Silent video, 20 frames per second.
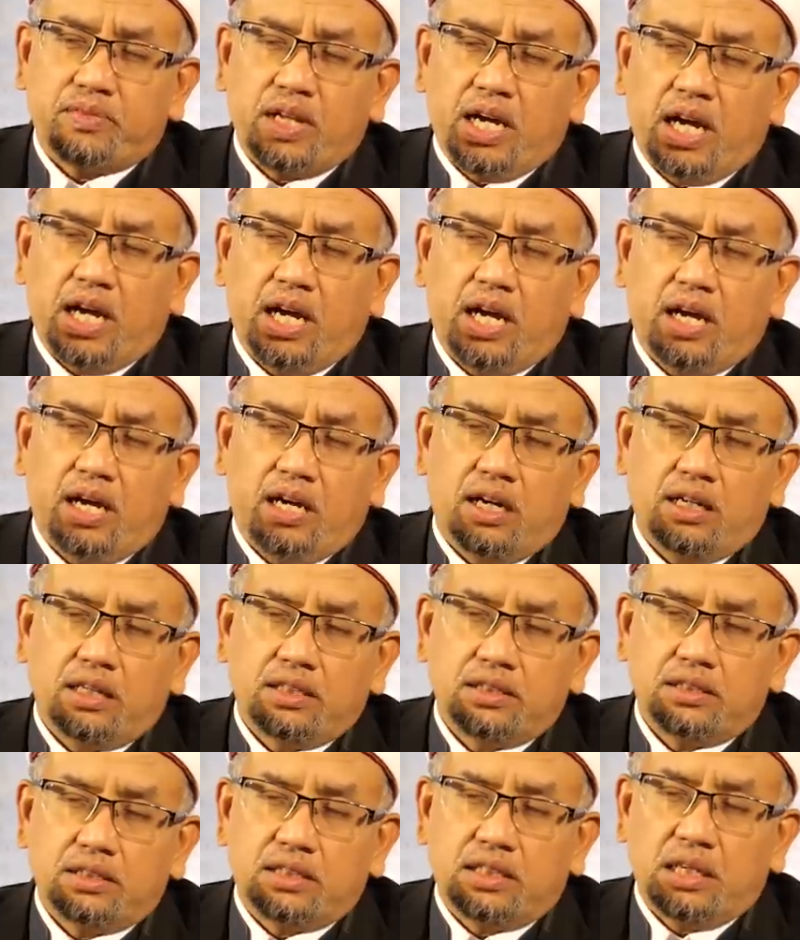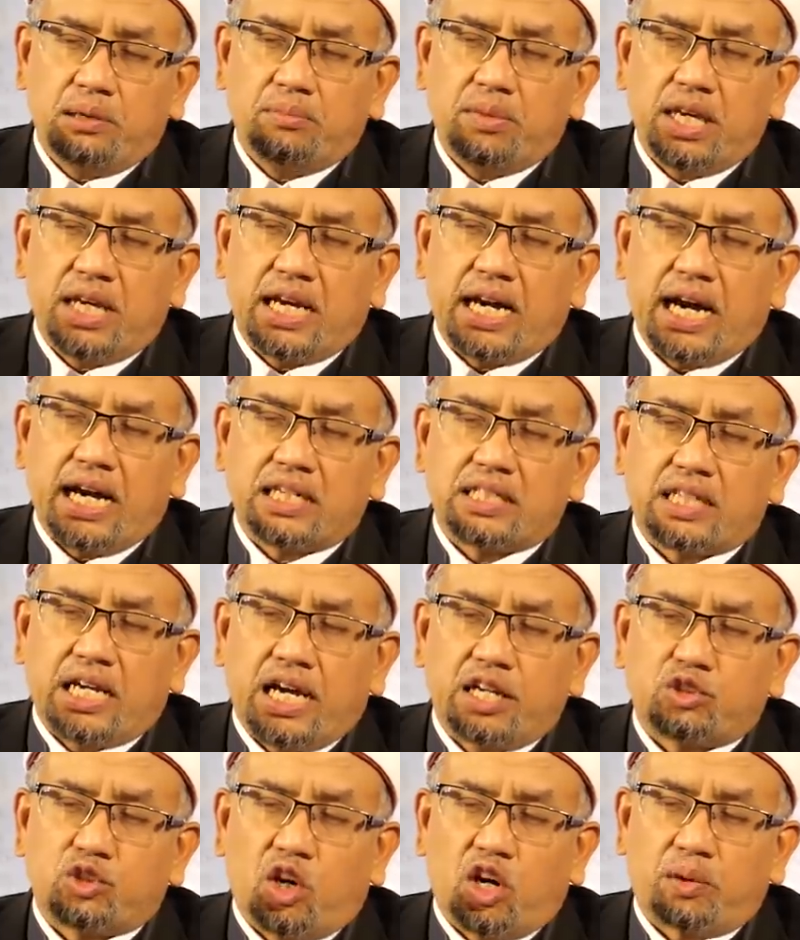นะที่มีการ
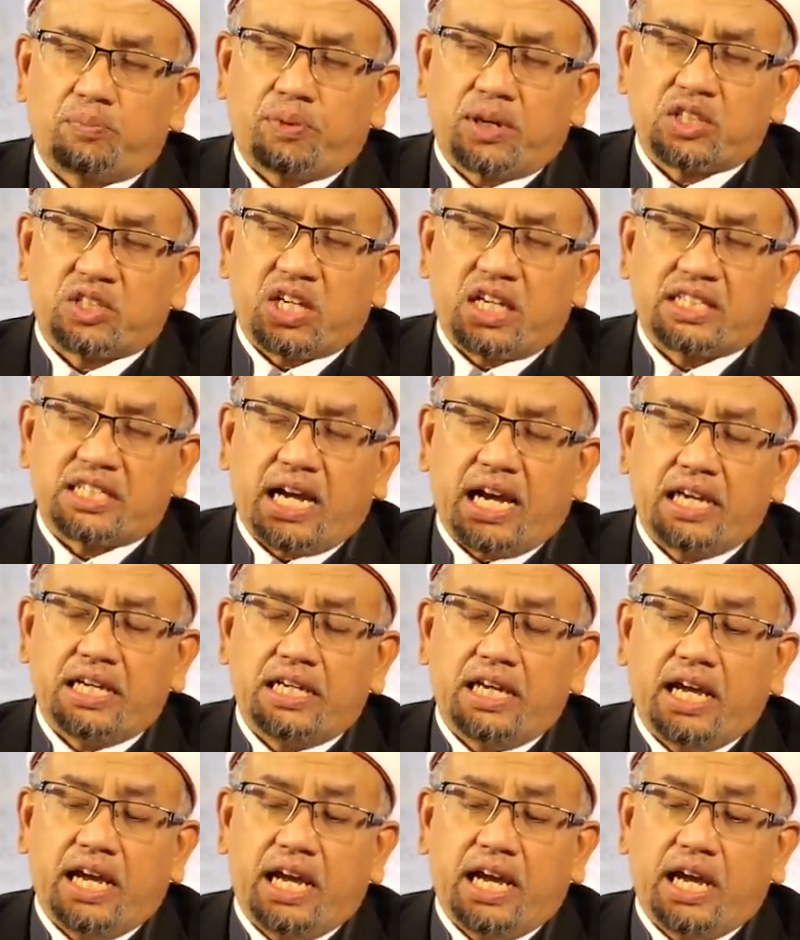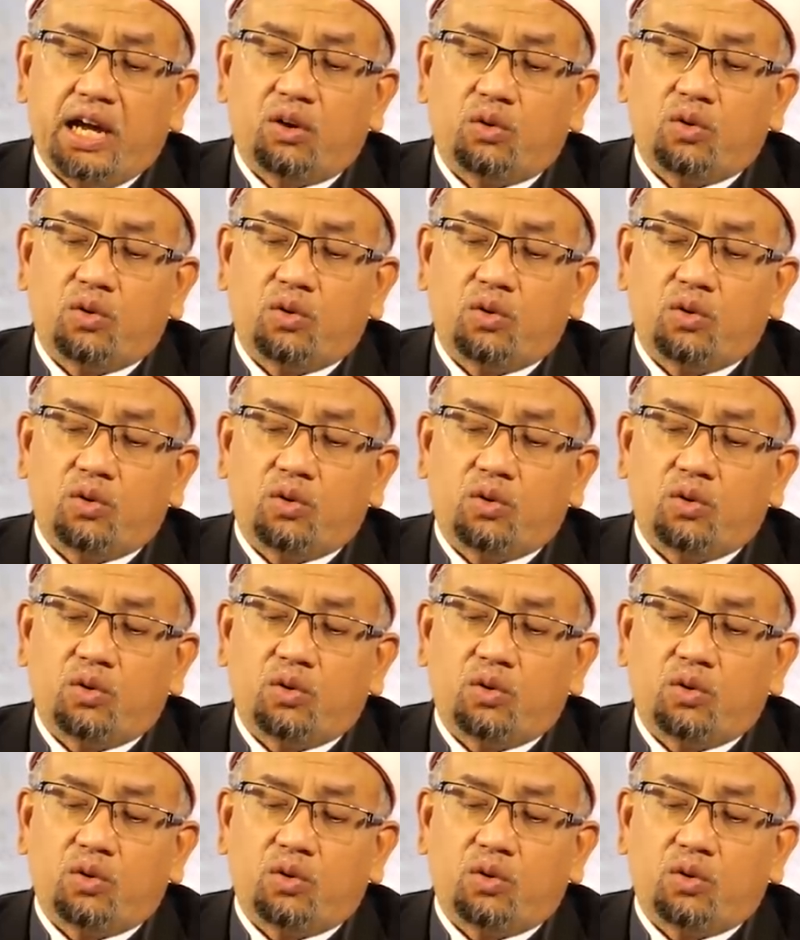ถ่ายทอดภาษาไทยแล้